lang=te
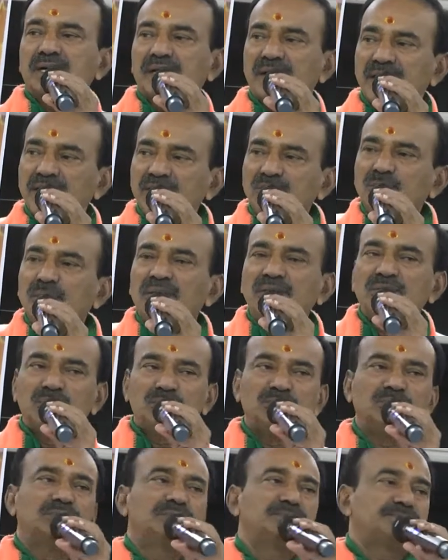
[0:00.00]
రైతు
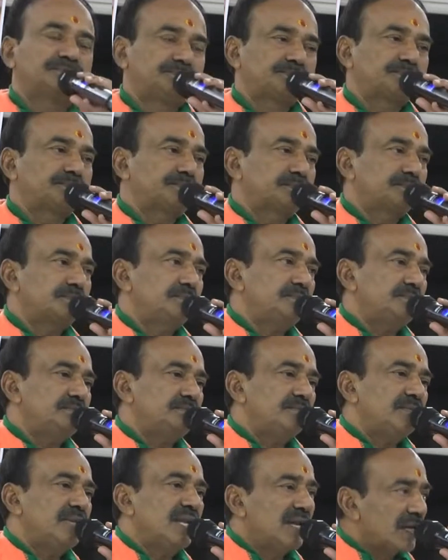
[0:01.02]
బంధు
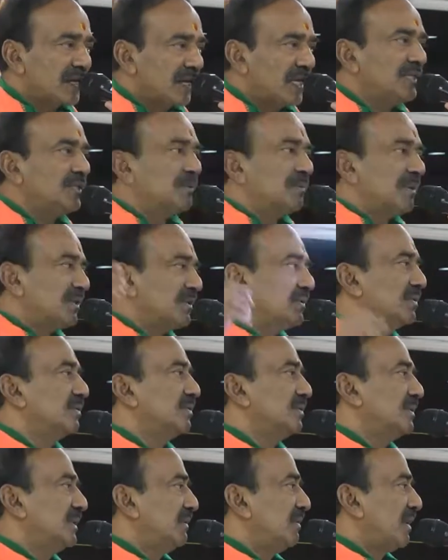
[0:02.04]
రైతు బంధు
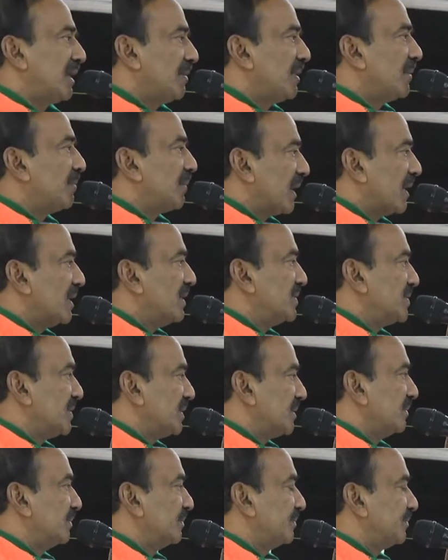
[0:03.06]
ఇవాళ మనం
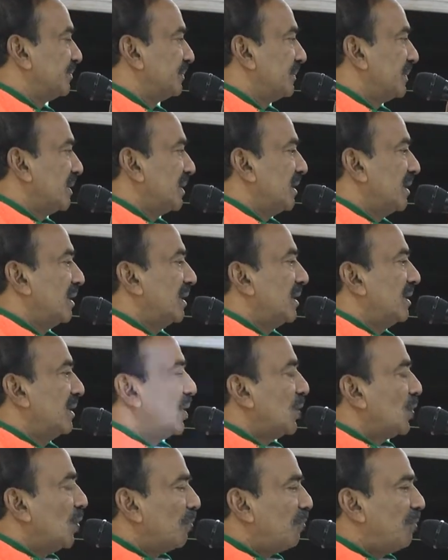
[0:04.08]
ప్రకటించిండు
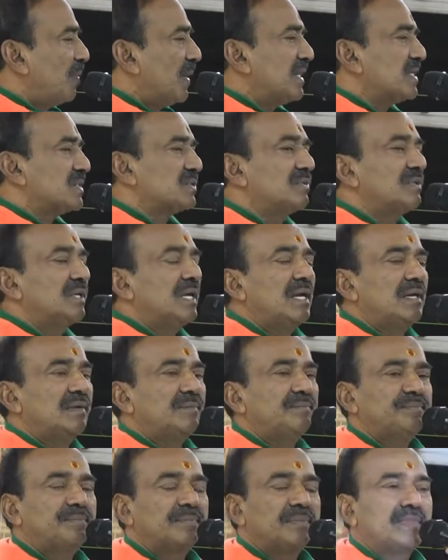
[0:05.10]
నేను గొప్పగా ఇస్తున్నా
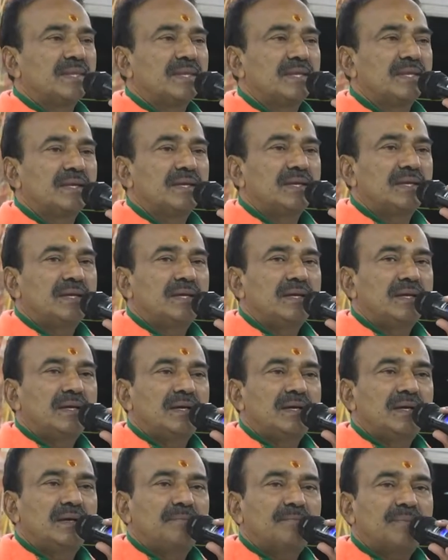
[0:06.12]

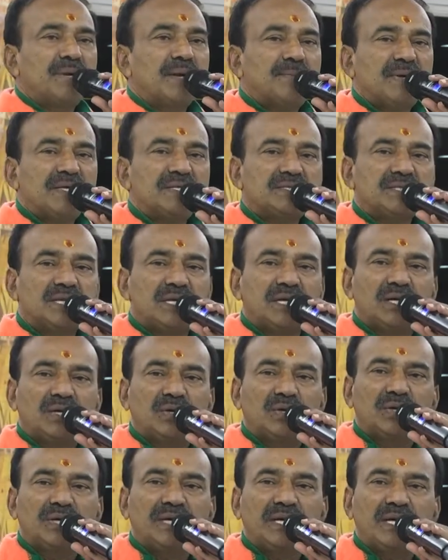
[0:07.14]
ప్రపంచంలో
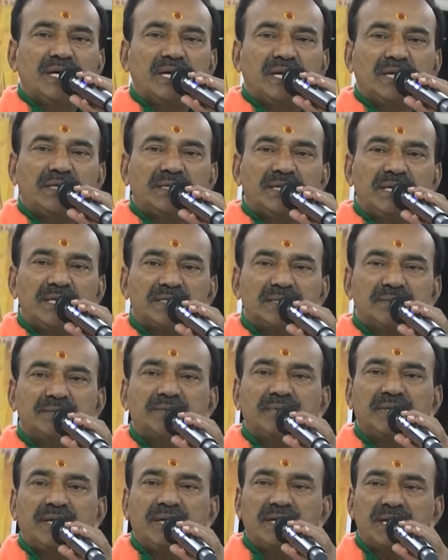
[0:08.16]
ఏ దేశం
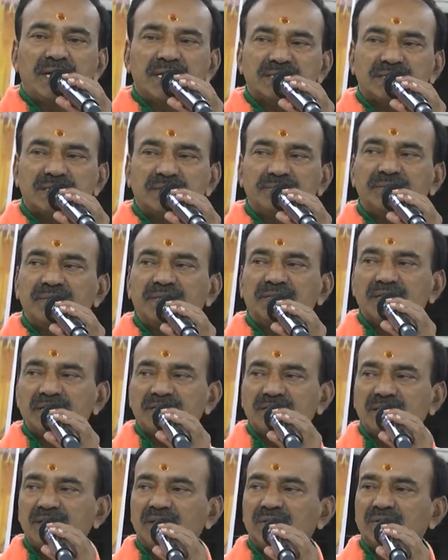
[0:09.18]
ఏ రాష్ట్రం ఈ
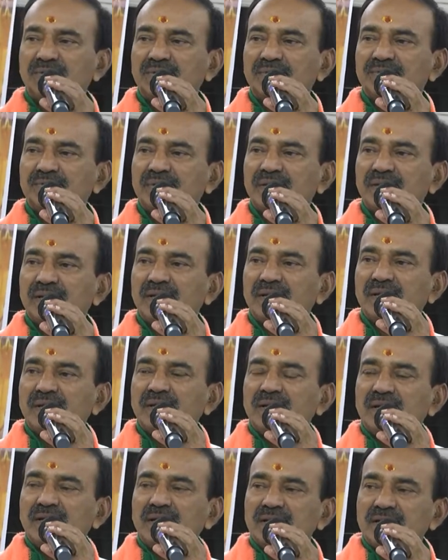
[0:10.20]
దేశంలో
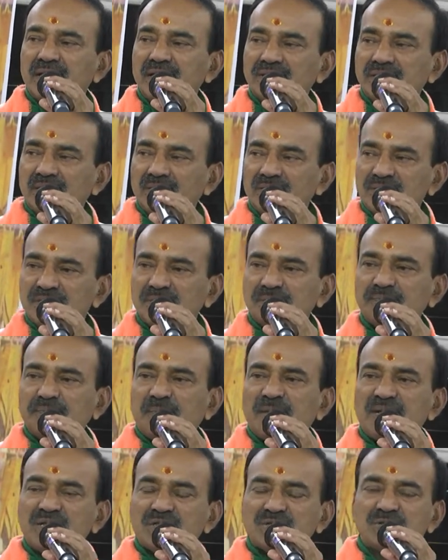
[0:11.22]
రైతుల గురించి
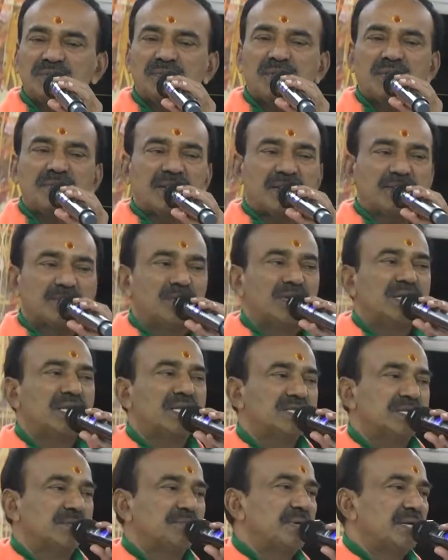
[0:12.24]
పట్టించుకున్న పాపన
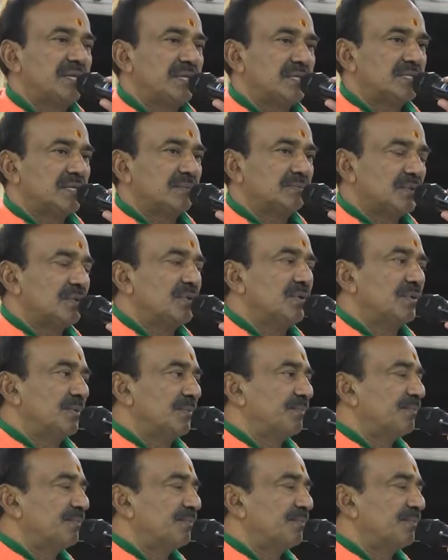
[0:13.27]
పోలేదని చెప్పి చెప్తుండో